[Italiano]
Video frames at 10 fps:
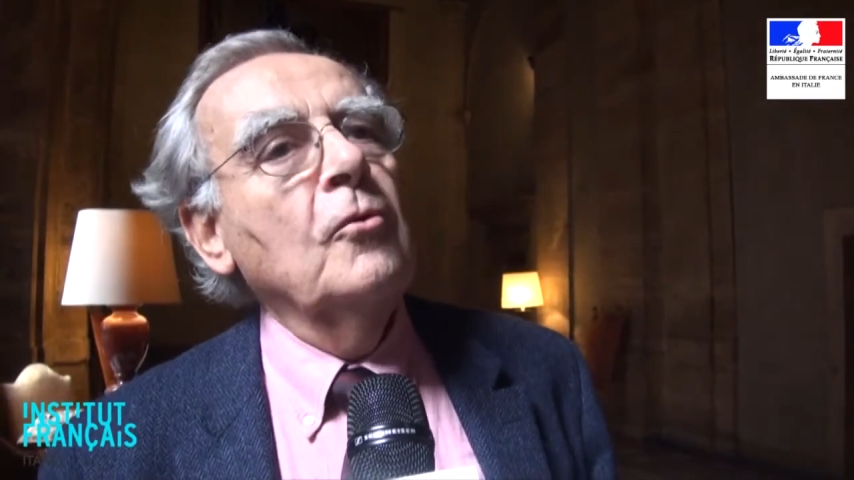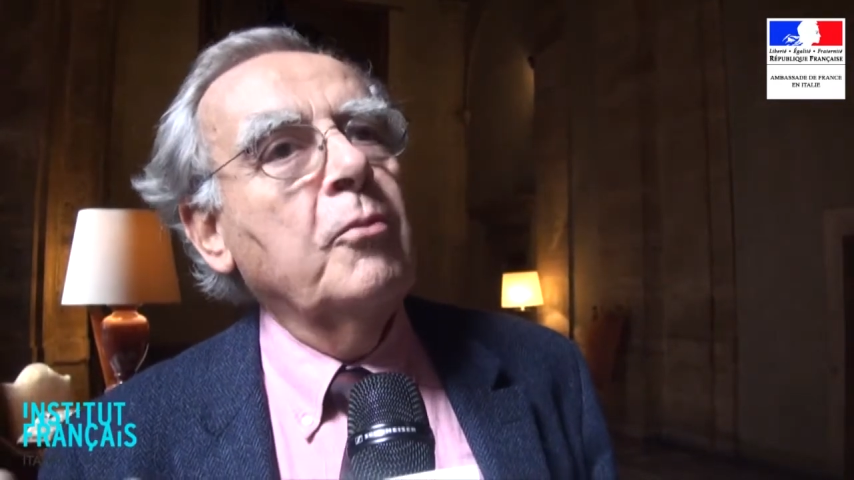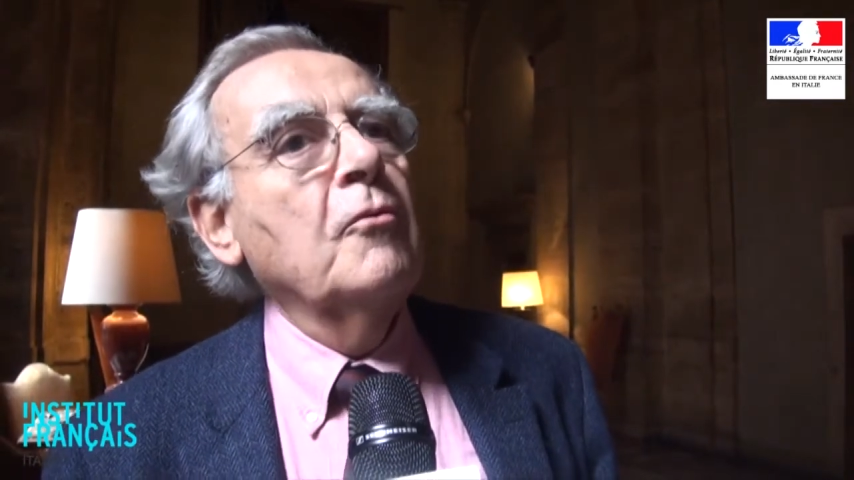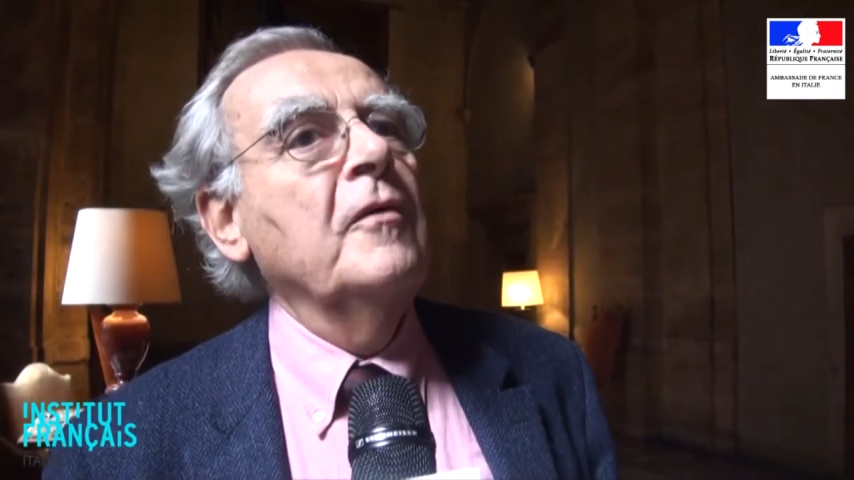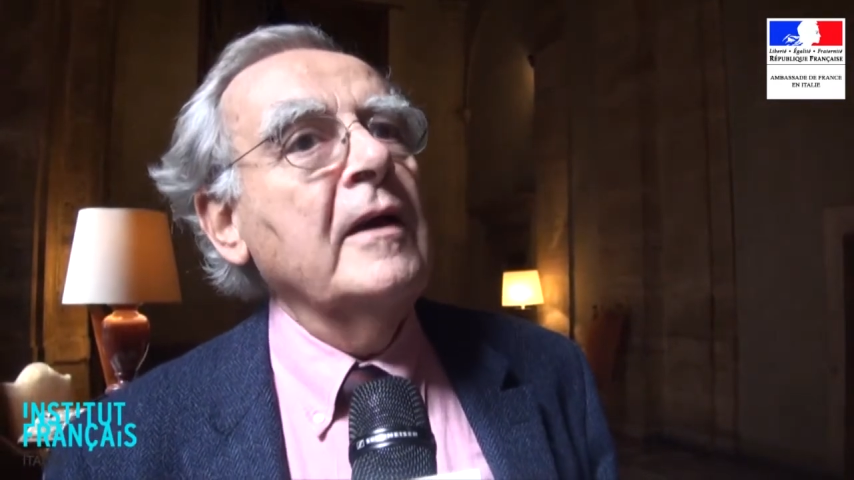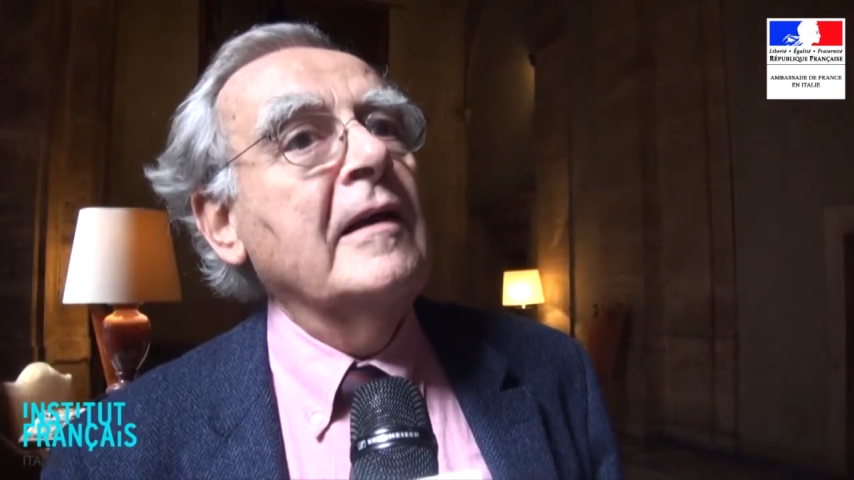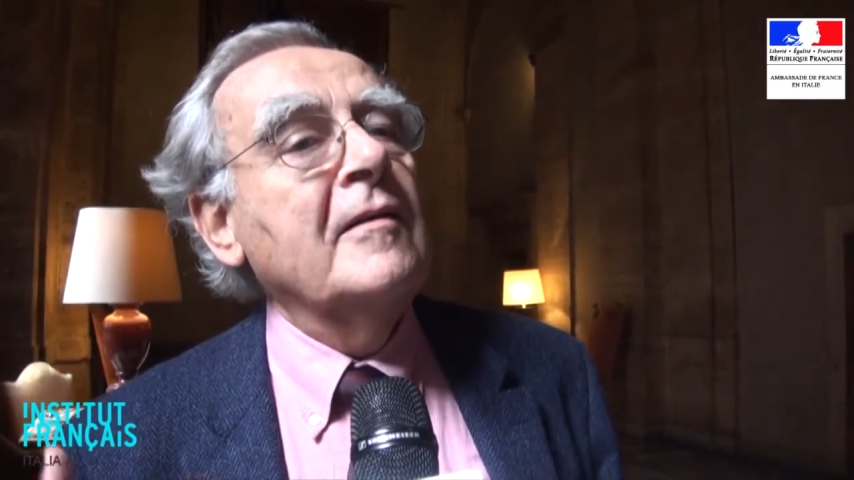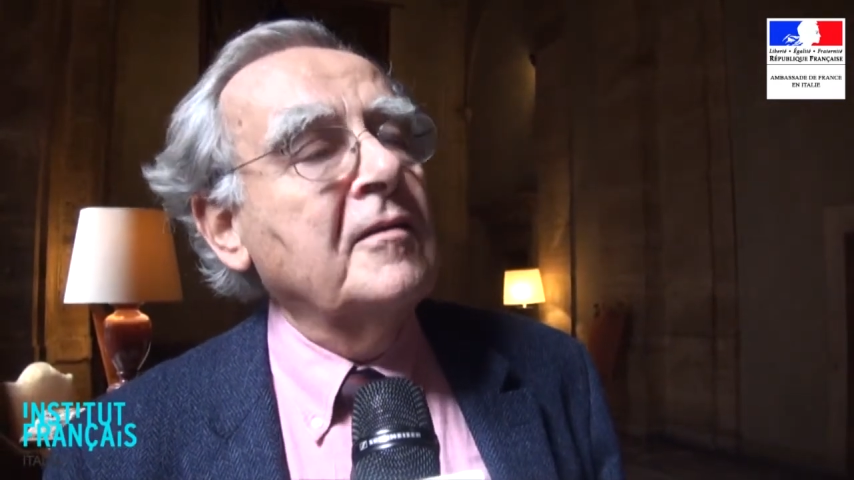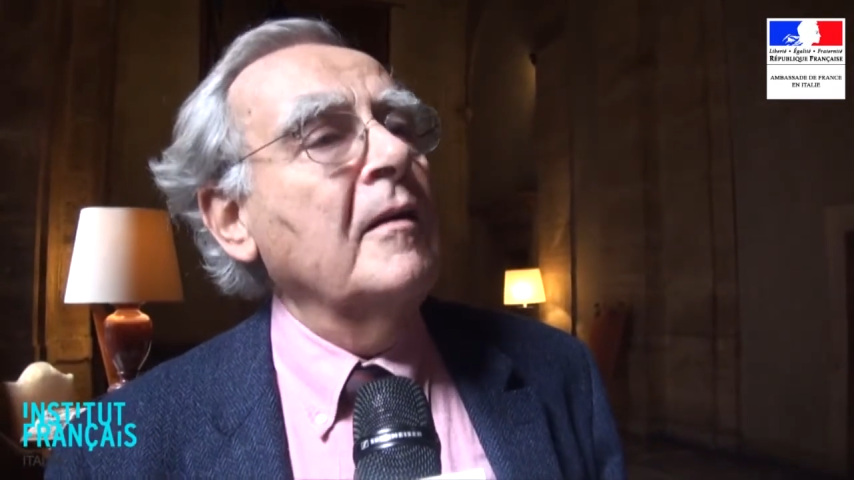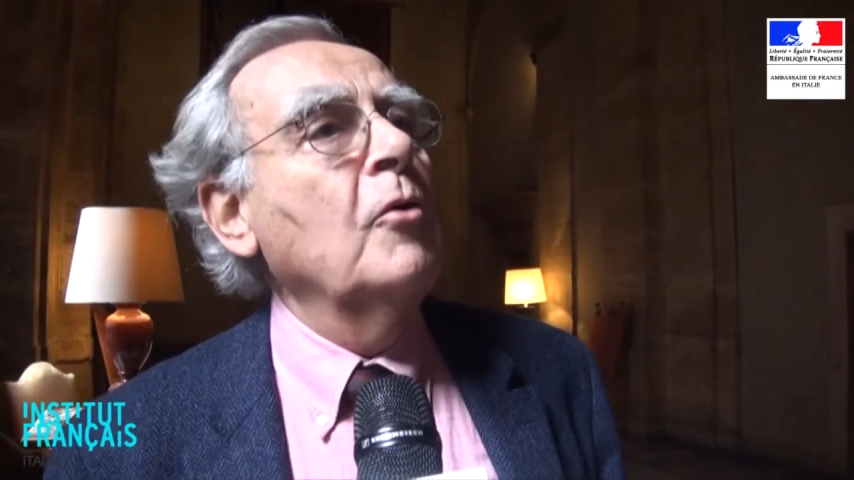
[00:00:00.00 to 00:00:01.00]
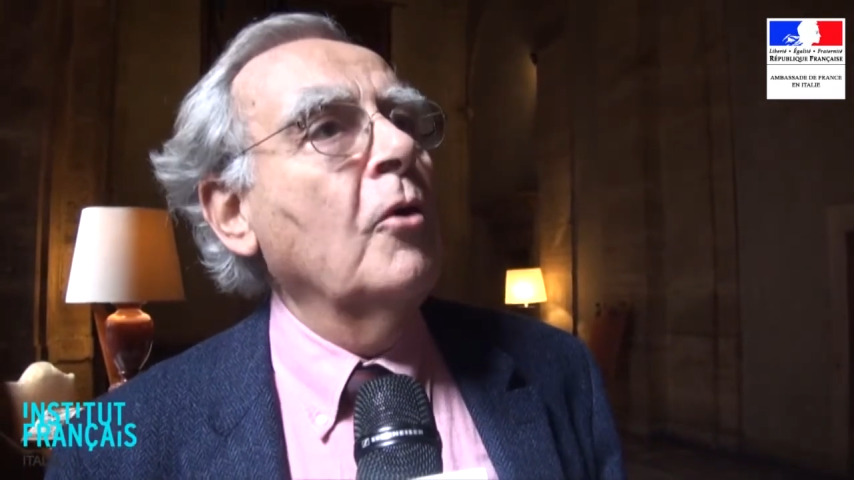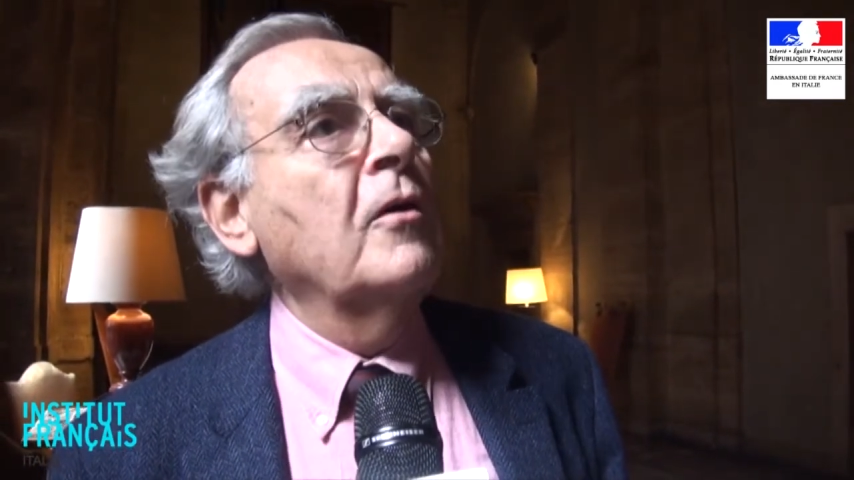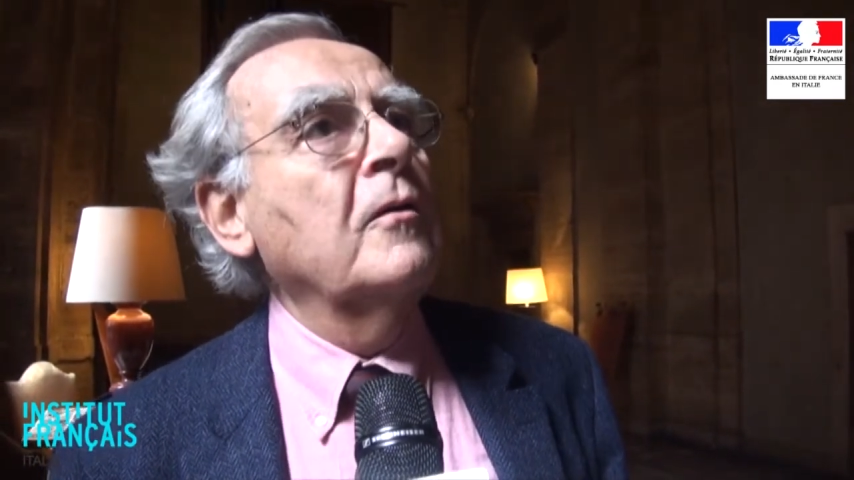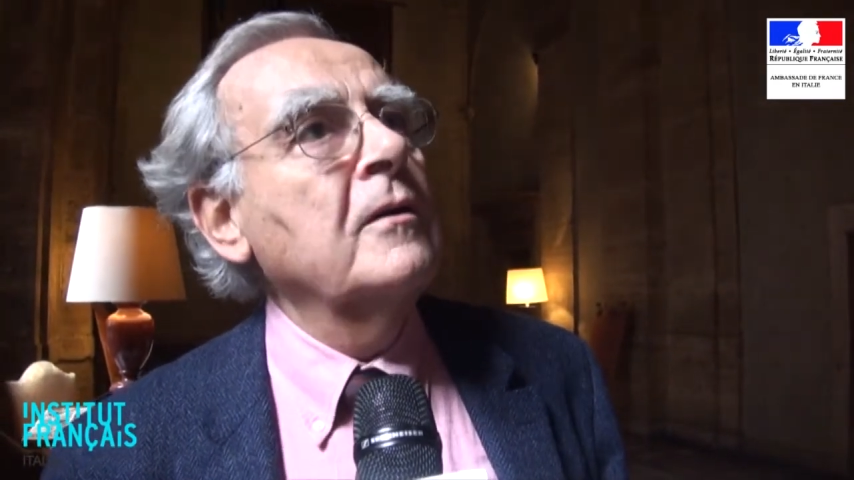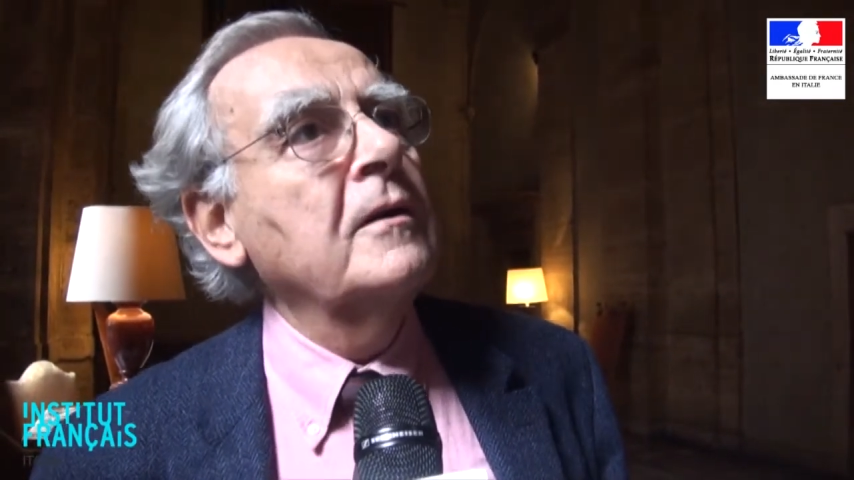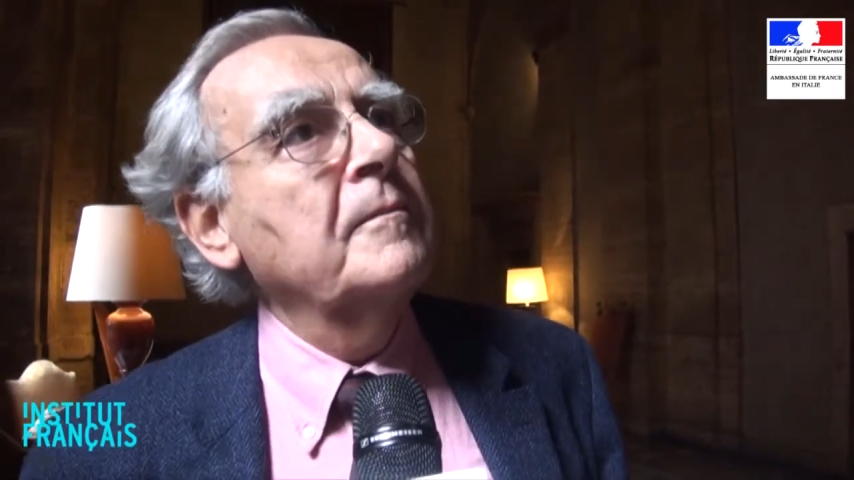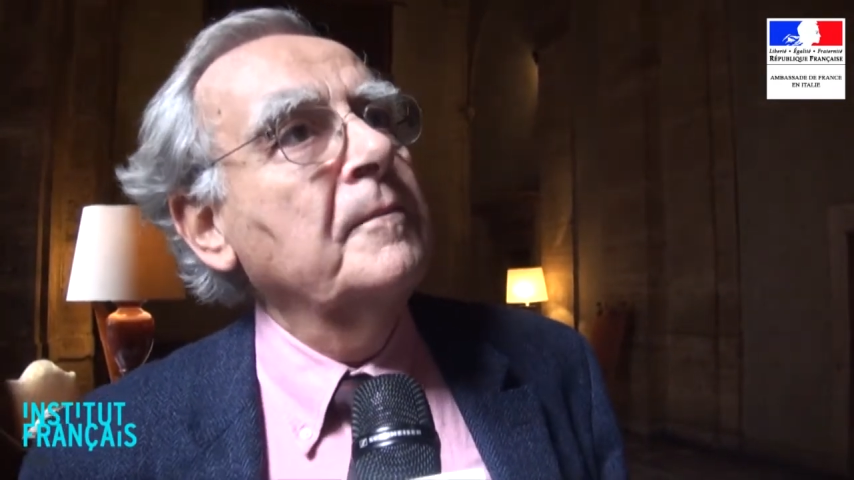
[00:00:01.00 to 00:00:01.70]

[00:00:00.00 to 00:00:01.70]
prouver qu'ils aiment leur langue.